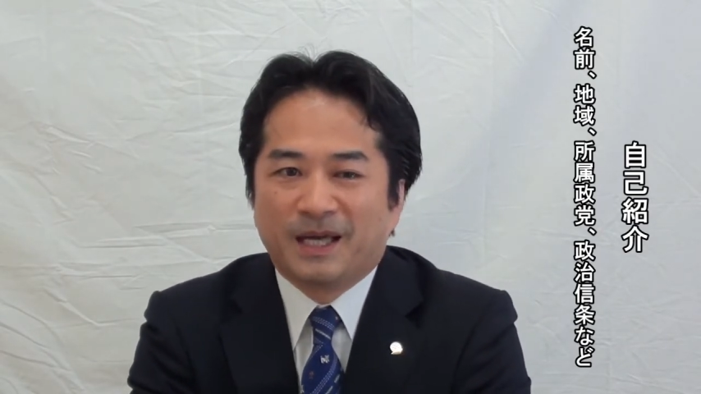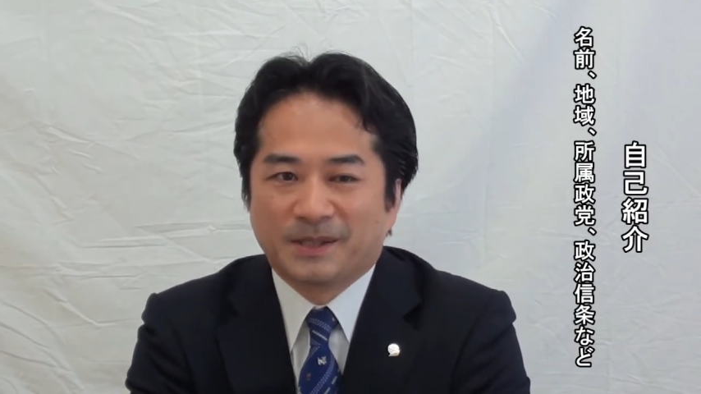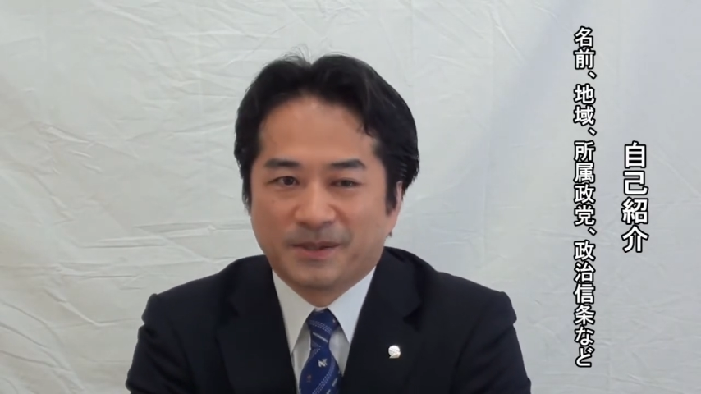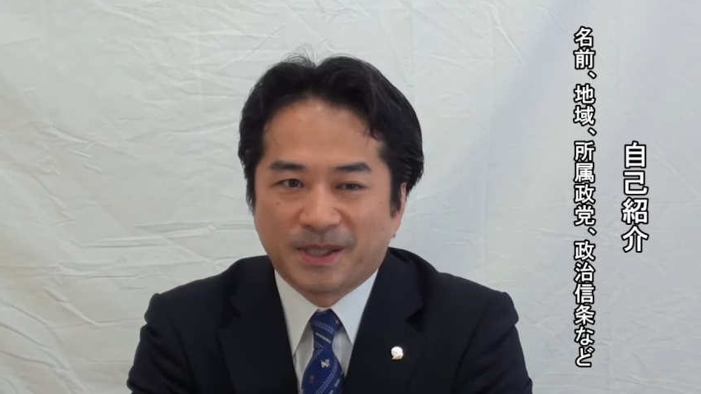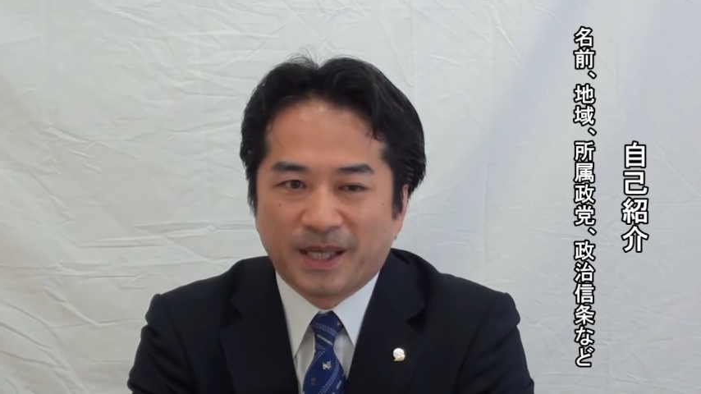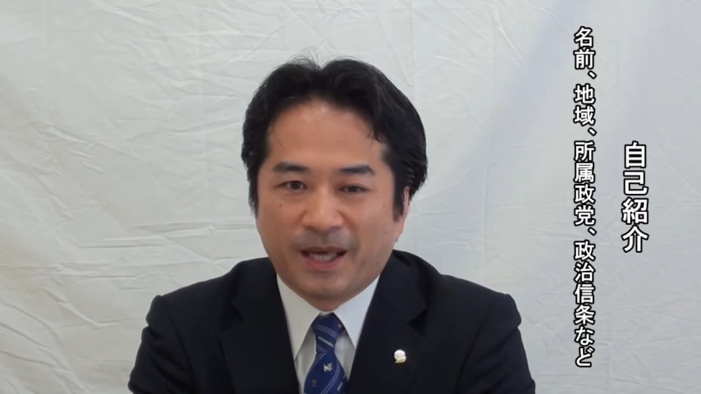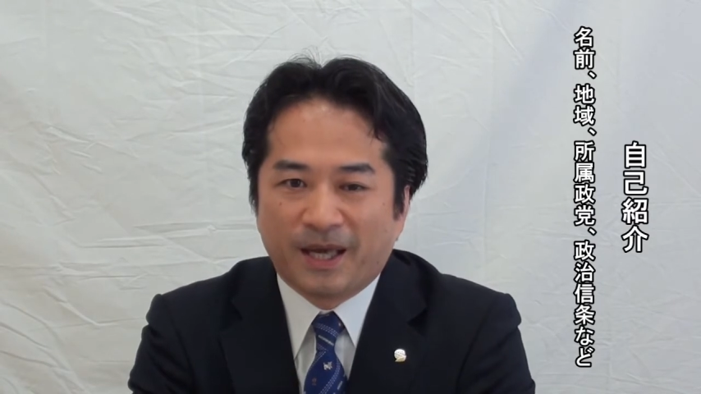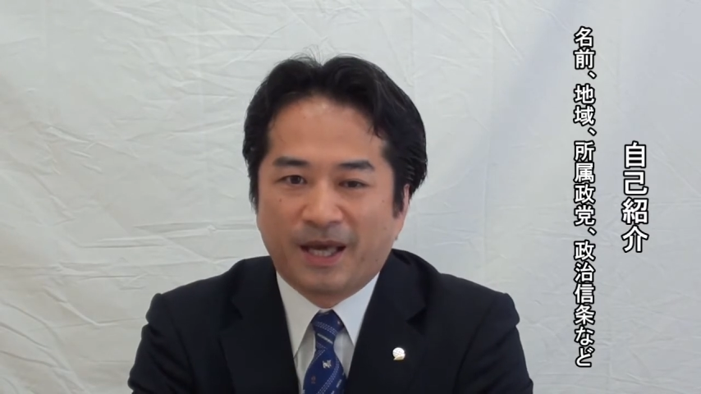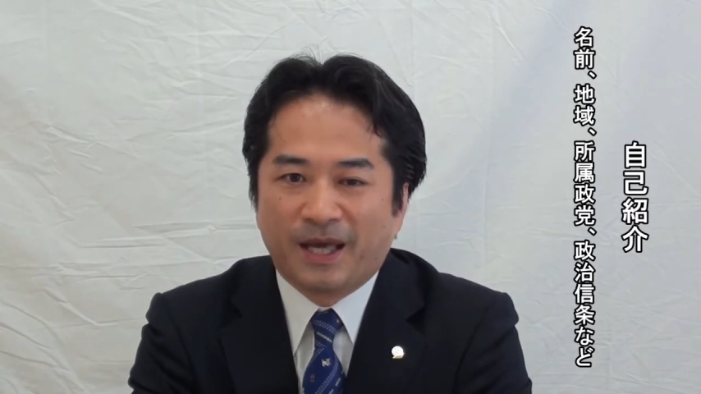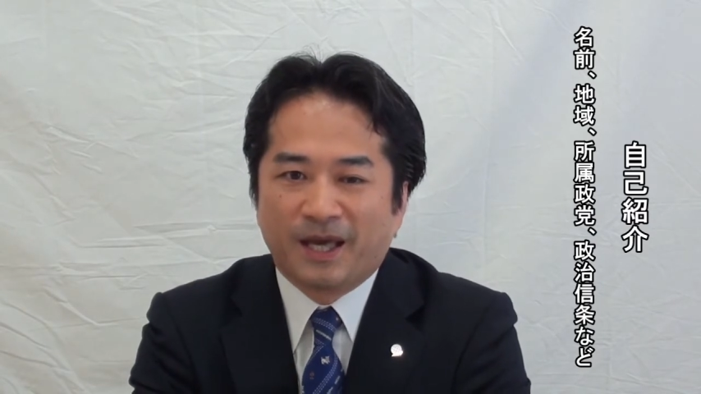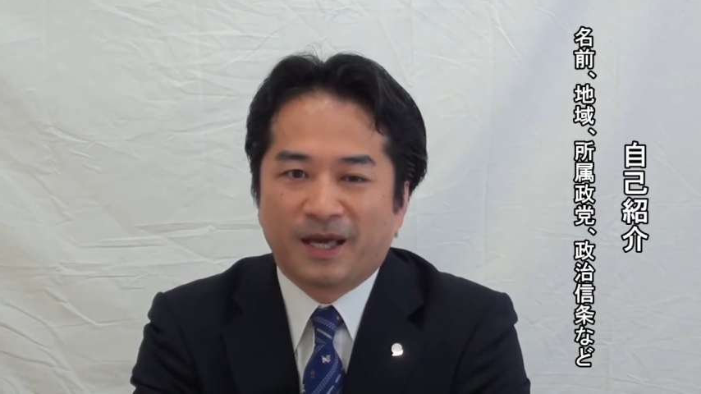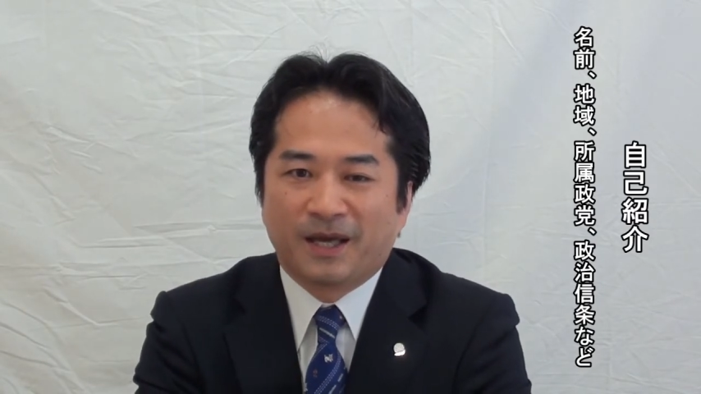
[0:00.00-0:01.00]
そして、
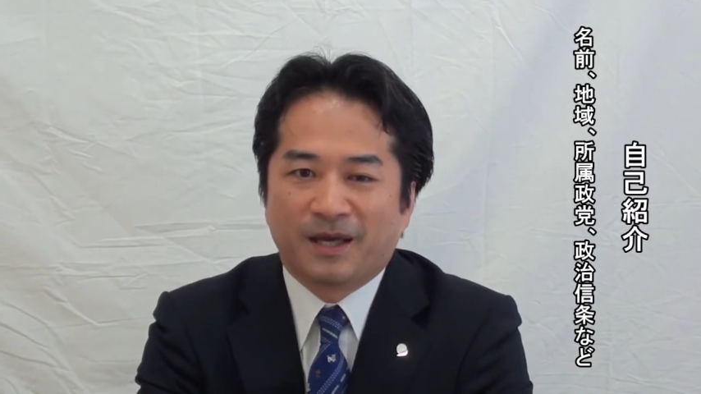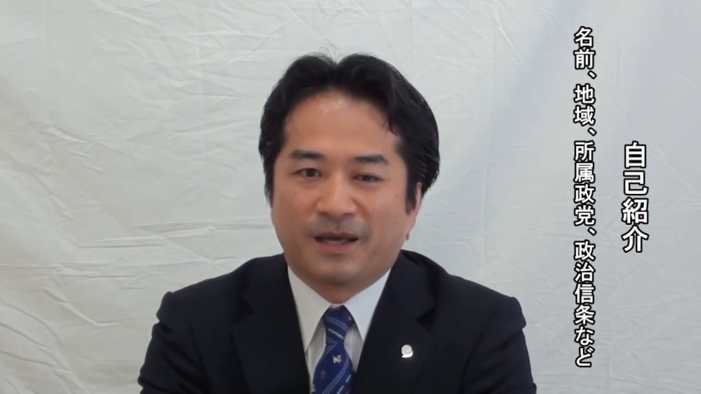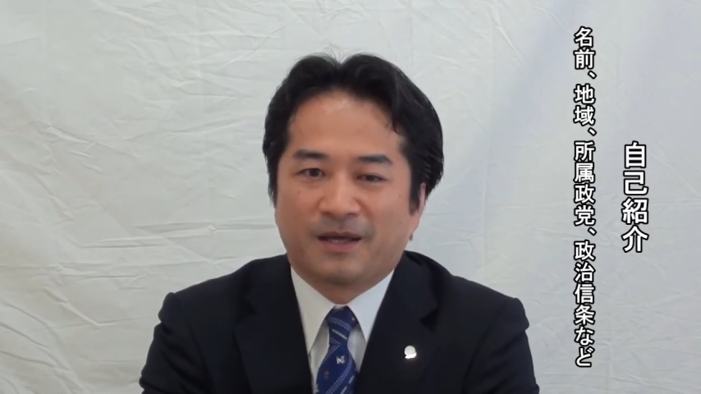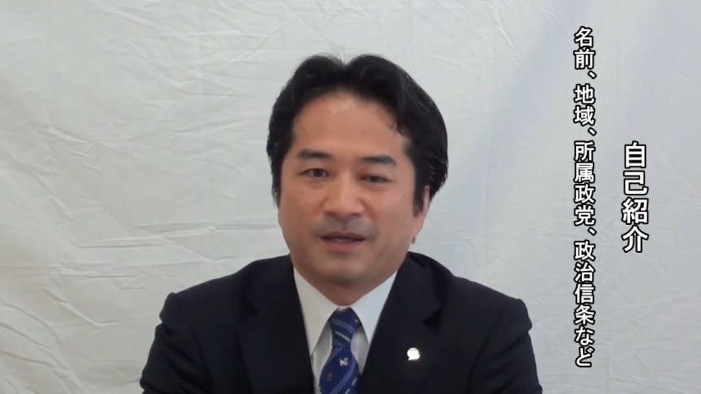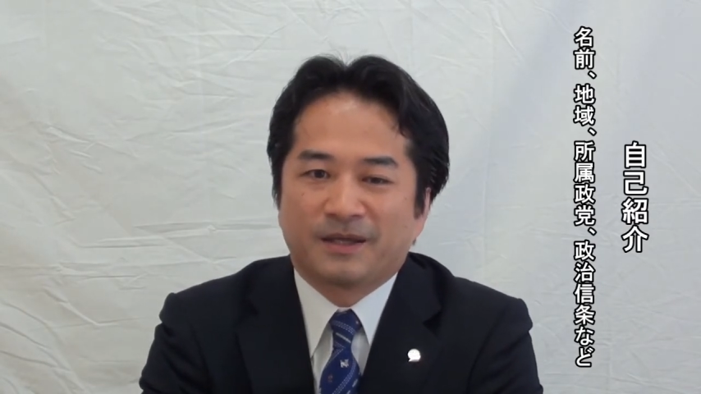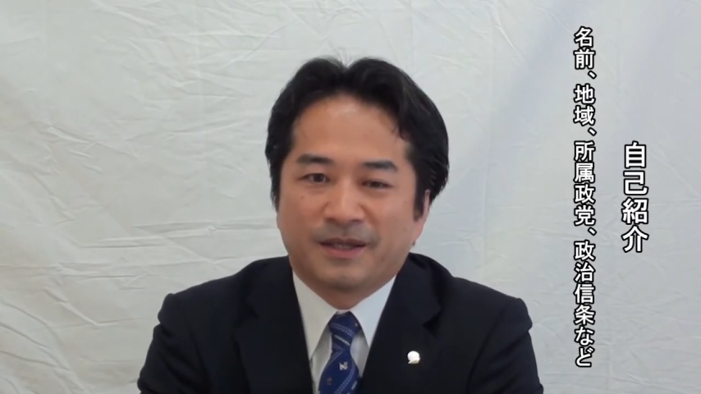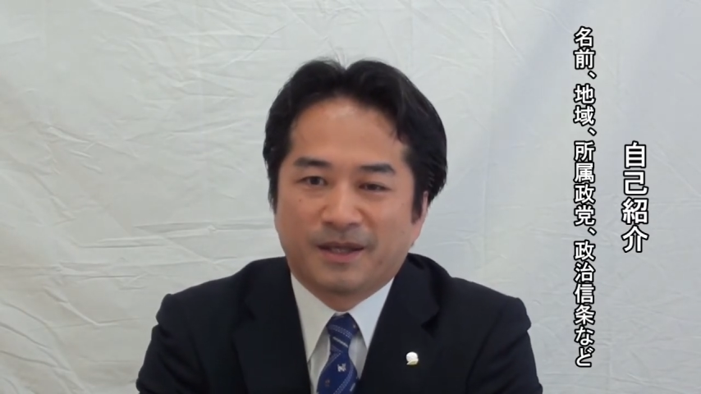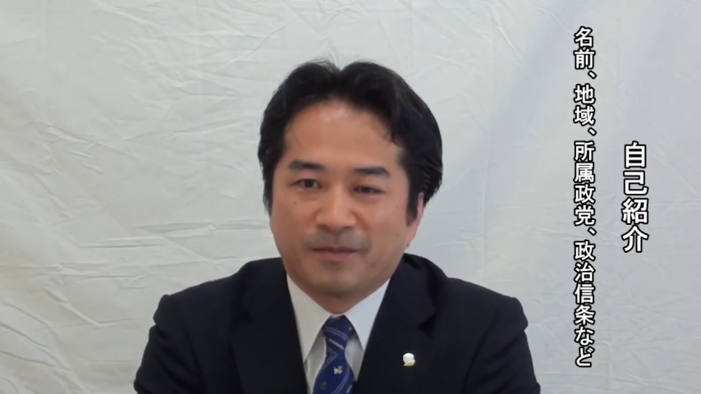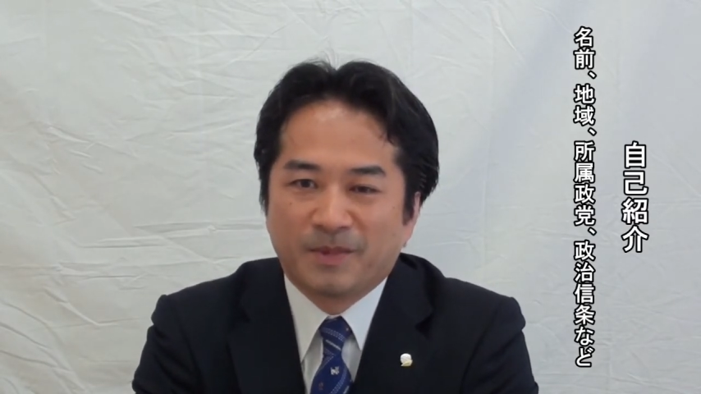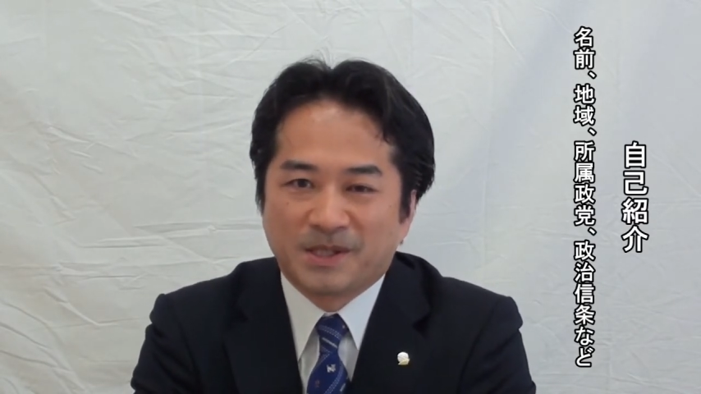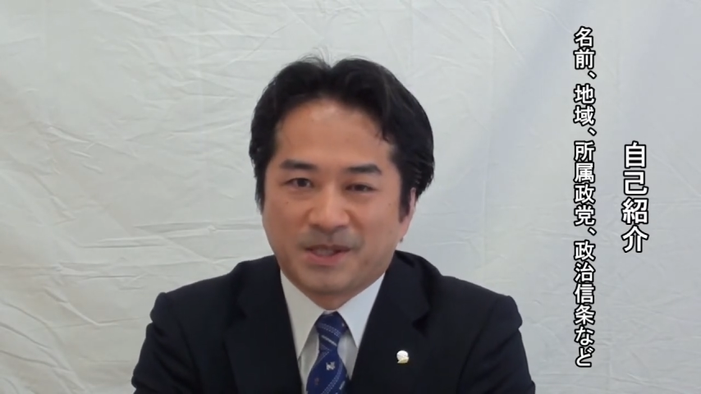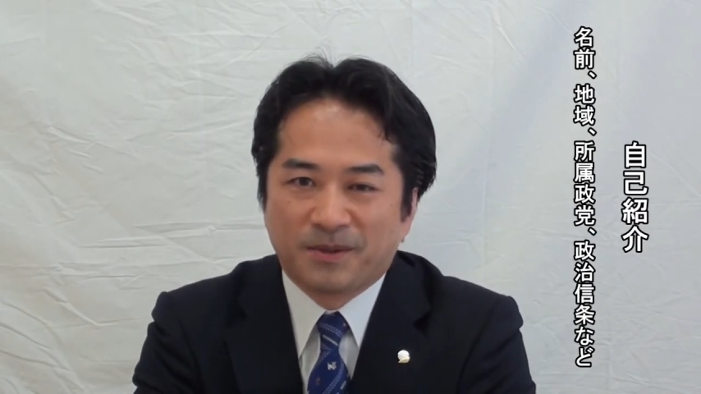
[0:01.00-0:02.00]
えーまあ、